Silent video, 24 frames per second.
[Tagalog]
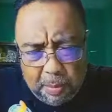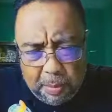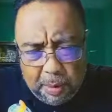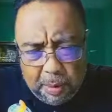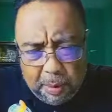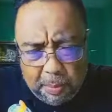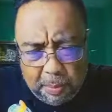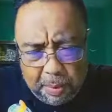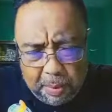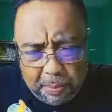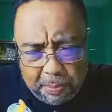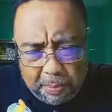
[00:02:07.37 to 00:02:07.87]

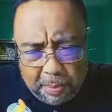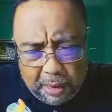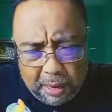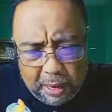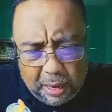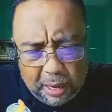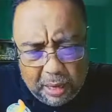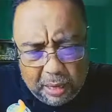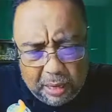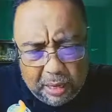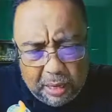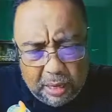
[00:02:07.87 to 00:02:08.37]

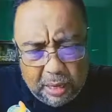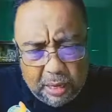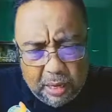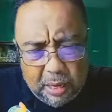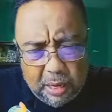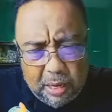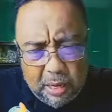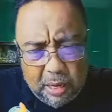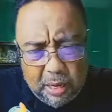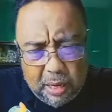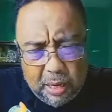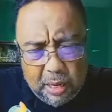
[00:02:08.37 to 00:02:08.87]

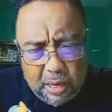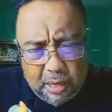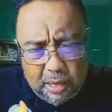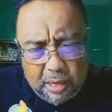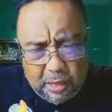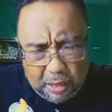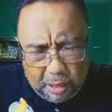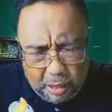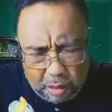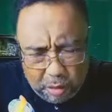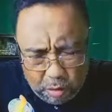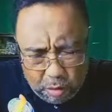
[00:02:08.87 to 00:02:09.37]
makapagbahagi
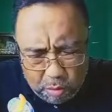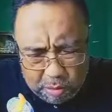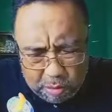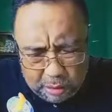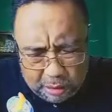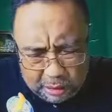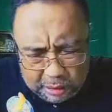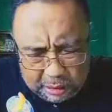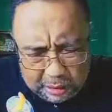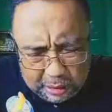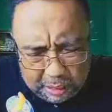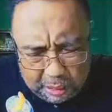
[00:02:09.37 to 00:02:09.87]
ng iyong
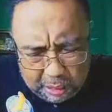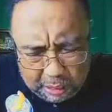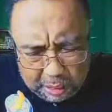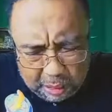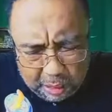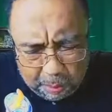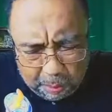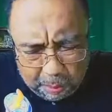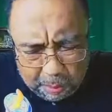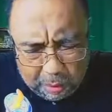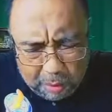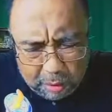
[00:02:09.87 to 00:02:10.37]
mga
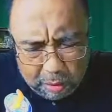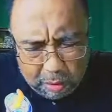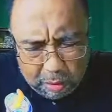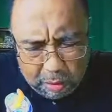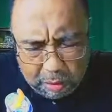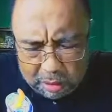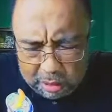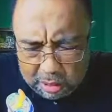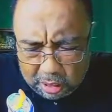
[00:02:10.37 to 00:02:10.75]
salita, Panginoon.